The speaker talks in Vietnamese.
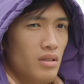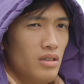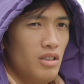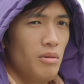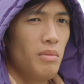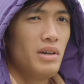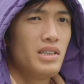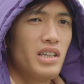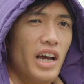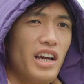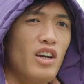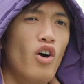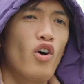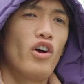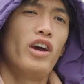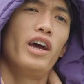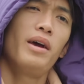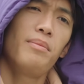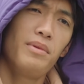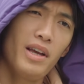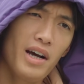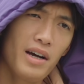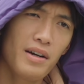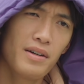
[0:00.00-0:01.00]
Thế bây giờ anh hỏi
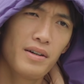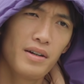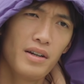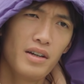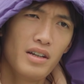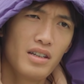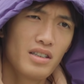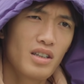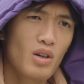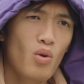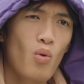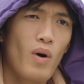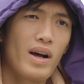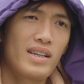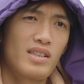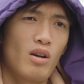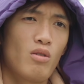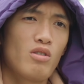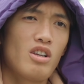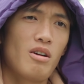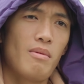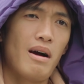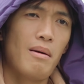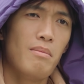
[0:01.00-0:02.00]
em nhá Chứ qua
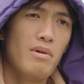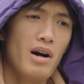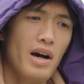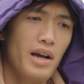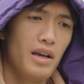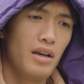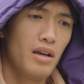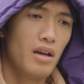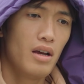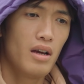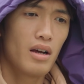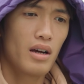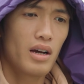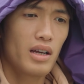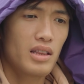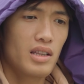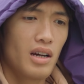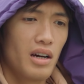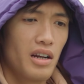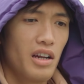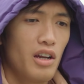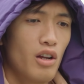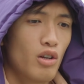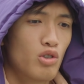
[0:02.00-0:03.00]
6 giờ 30 Cái
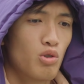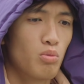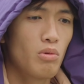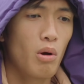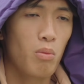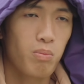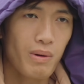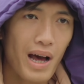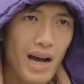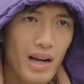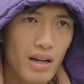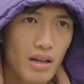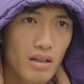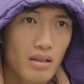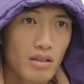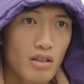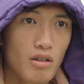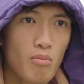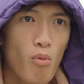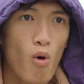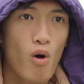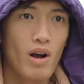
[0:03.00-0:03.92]
tờ này nó chúng độc đắc vâng.